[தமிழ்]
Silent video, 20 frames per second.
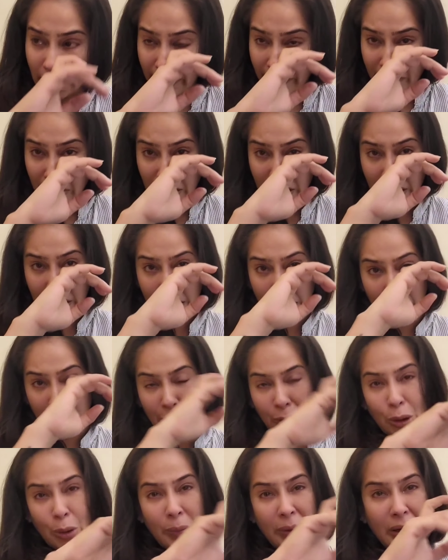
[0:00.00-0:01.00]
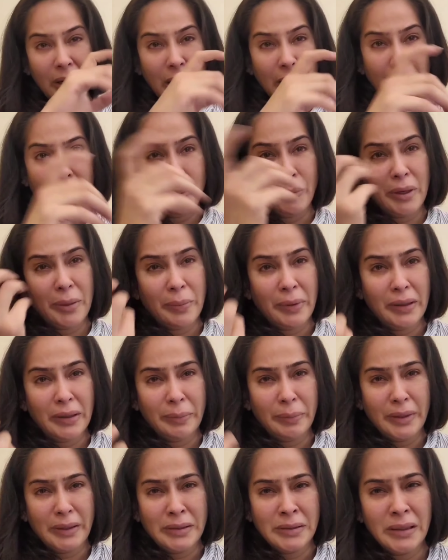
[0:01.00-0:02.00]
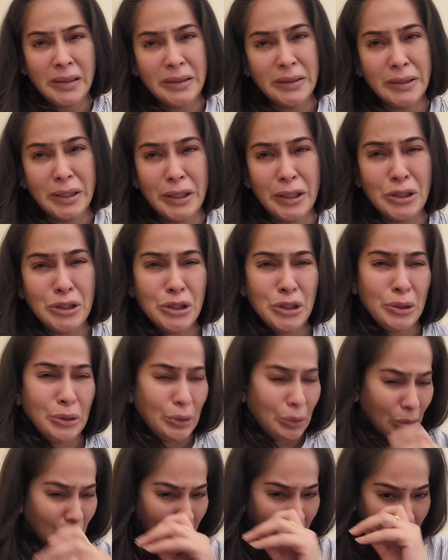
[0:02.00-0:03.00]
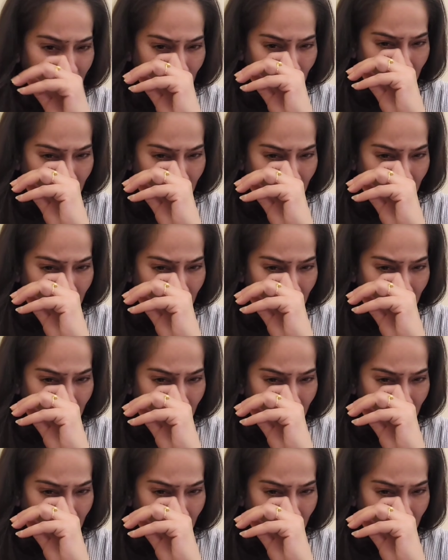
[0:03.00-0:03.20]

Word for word: டெஃபினட்டாக எல்லாருக்குமே நான் எப்படிப்பட்ட பர்சன் தெரிஞ்சிருக்கும் ஐ